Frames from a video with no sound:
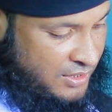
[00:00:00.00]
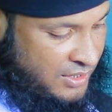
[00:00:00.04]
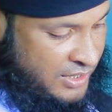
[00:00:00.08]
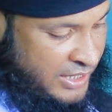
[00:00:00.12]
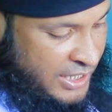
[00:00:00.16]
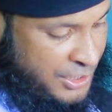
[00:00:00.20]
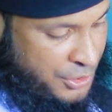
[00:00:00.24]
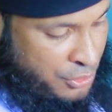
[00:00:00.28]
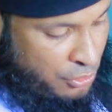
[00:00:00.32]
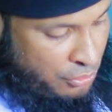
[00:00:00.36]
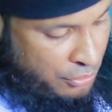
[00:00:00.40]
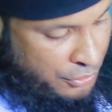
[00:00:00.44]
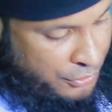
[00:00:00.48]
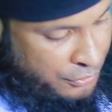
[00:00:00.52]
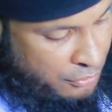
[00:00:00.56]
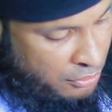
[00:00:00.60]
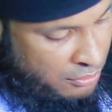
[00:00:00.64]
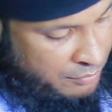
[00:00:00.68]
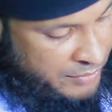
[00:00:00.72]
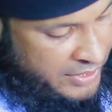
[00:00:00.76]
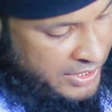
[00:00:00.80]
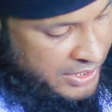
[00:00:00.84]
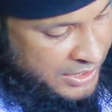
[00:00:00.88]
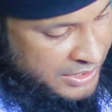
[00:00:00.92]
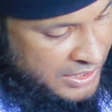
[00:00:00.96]
কৃষক
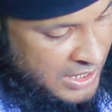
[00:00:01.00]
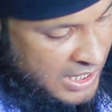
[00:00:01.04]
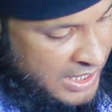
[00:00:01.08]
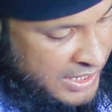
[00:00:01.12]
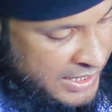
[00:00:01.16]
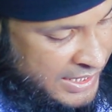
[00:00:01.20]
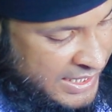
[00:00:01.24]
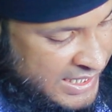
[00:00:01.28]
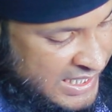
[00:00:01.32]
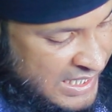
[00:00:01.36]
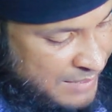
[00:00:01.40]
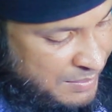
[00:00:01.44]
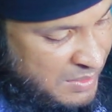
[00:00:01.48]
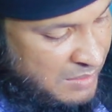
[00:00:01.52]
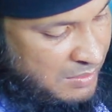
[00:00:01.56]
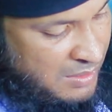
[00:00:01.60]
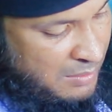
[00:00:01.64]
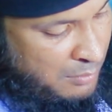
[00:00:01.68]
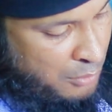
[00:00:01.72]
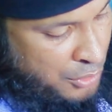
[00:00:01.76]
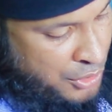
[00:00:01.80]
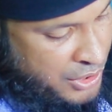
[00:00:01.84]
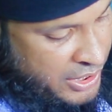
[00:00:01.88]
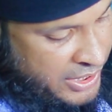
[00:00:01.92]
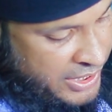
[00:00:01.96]
শ্রমিক চাকরিজীবী
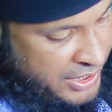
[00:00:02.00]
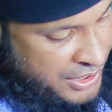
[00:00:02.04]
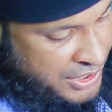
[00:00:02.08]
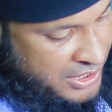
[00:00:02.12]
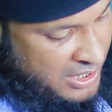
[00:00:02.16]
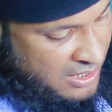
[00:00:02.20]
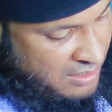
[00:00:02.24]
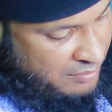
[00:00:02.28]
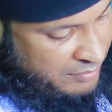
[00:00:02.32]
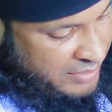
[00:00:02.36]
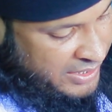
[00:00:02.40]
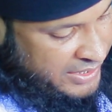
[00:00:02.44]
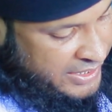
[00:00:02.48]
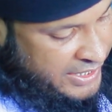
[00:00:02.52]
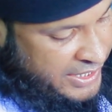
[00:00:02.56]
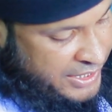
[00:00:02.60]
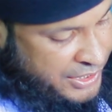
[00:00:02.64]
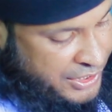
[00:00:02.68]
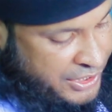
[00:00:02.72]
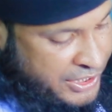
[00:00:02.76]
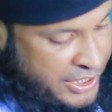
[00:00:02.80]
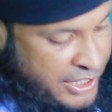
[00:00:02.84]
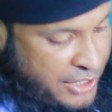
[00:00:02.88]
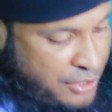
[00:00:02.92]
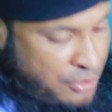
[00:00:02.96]
ব্যবসায়ী সাংবাদিক
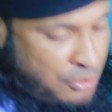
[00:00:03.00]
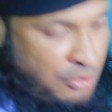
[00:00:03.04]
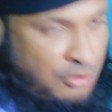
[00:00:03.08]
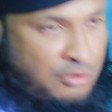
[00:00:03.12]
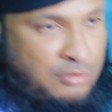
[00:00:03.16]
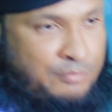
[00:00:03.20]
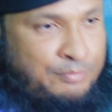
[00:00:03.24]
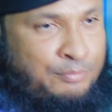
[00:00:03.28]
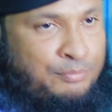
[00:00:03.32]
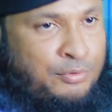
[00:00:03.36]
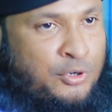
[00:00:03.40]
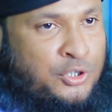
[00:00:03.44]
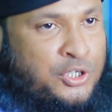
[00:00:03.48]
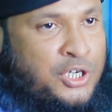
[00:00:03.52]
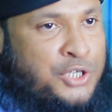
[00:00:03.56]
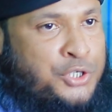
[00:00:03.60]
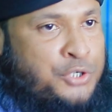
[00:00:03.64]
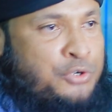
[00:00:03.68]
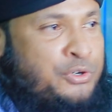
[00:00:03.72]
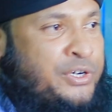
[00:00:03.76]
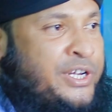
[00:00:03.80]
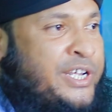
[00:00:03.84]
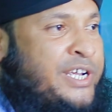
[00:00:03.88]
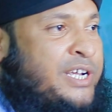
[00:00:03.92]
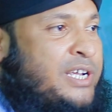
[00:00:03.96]
শিক্ষক
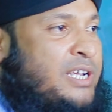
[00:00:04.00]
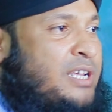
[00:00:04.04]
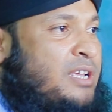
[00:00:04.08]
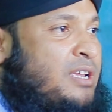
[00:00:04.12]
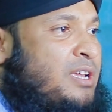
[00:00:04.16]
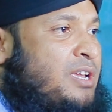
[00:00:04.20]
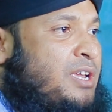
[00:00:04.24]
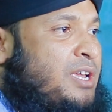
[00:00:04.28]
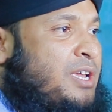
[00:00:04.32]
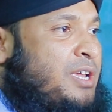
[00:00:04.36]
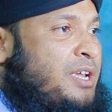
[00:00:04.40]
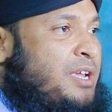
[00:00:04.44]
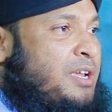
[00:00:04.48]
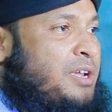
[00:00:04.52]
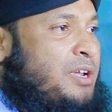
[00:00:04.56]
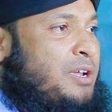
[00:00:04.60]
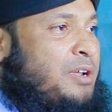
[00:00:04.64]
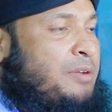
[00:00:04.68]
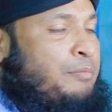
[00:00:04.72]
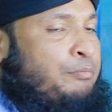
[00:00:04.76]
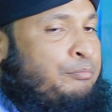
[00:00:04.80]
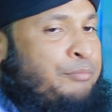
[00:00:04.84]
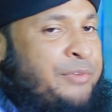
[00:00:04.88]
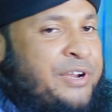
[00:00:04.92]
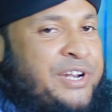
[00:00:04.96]
প্রশাসনিক
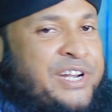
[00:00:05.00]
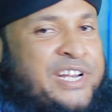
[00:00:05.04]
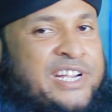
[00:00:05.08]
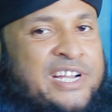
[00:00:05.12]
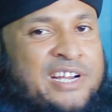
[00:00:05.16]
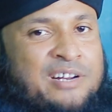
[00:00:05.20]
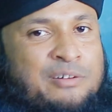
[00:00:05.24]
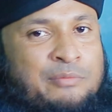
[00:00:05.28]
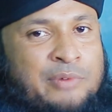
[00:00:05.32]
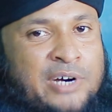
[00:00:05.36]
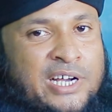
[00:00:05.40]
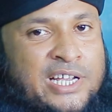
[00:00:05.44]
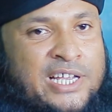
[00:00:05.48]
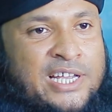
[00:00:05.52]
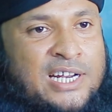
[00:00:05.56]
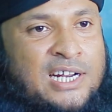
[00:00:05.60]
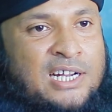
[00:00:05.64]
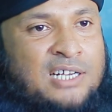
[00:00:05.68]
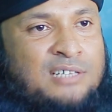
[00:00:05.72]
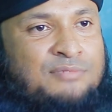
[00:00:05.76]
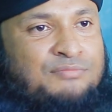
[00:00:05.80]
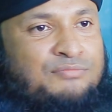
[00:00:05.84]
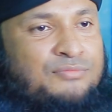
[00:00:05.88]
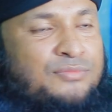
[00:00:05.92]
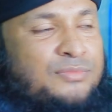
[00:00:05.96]
মিডিয়ার ভাইয়েরা